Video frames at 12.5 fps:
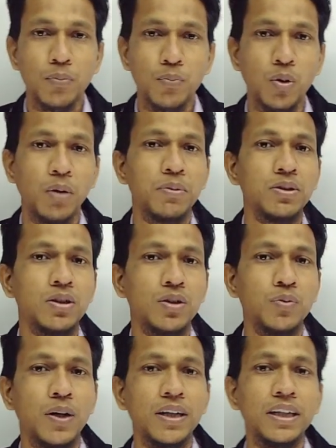প্রবলেম
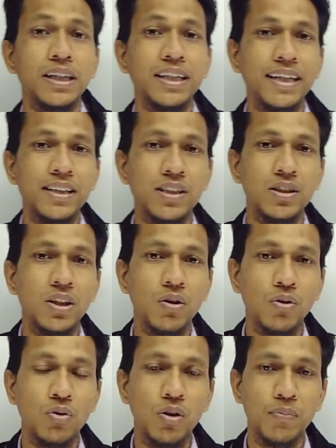সেট ওয়ানের নেক্সট যে
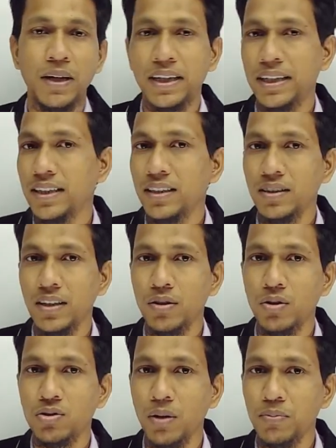অঙ্কগুলো বাকি আছে
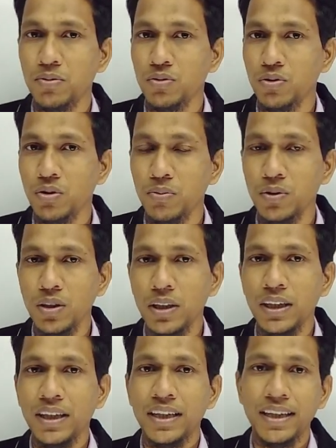সেইগুলো সলভ শুরু করব
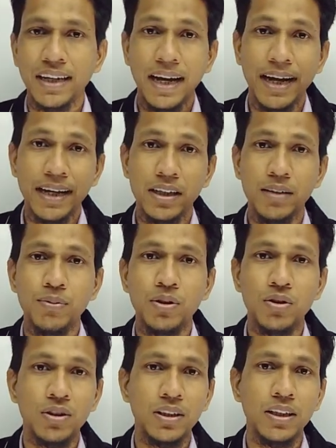এর আগের
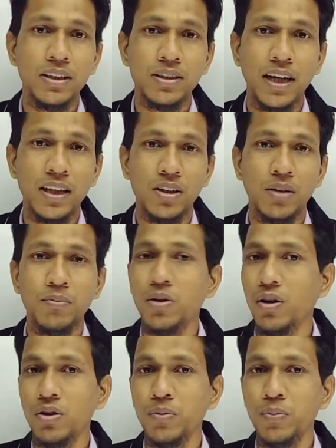ভিডিওতে সাত
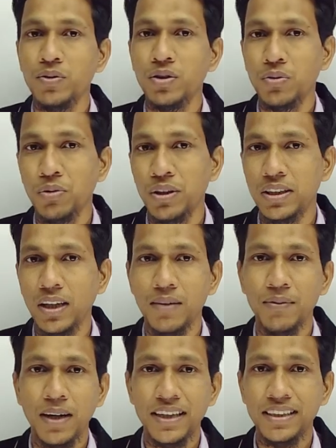নম্বর অঙ্ক পর্যন্ত
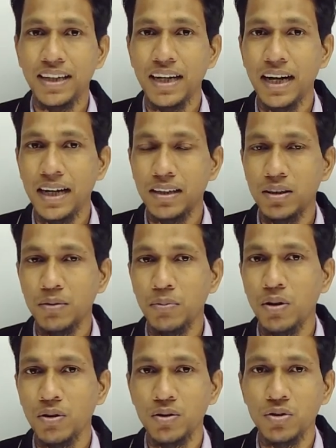করেছিলাম আজকে আট
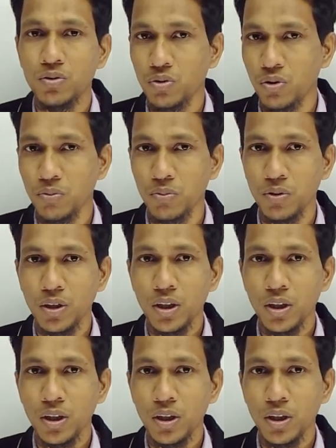নম্বর অঙ্কতে শুরু করব